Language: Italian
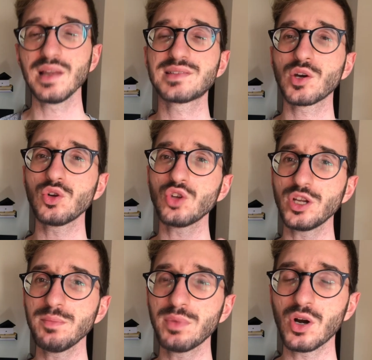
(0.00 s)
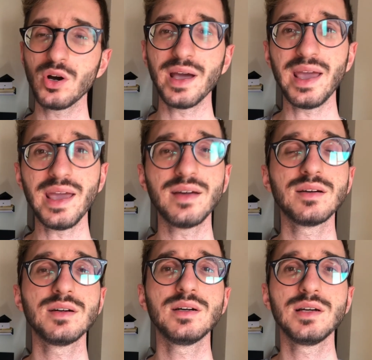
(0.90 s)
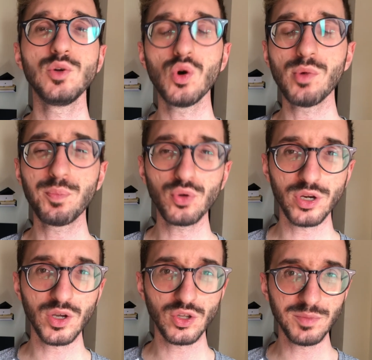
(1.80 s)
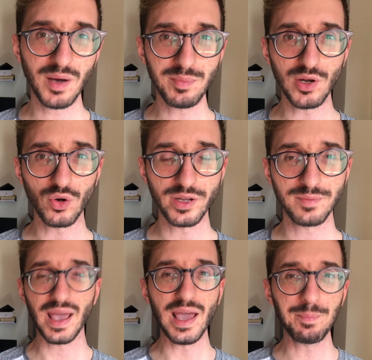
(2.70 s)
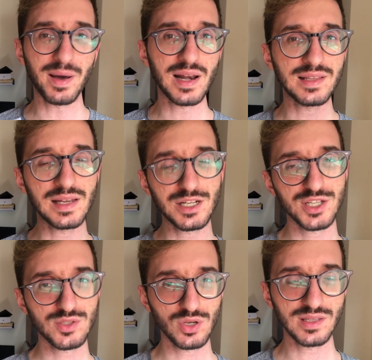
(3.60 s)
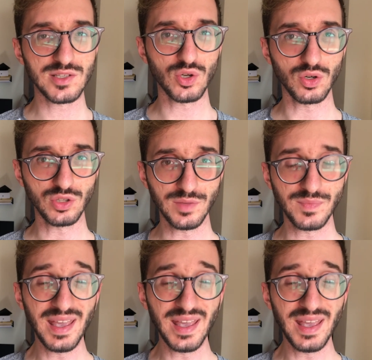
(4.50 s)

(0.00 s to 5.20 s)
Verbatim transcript: Il secondo libro è L'uomo più ricco di Babilonia e parla della gestione dei soldi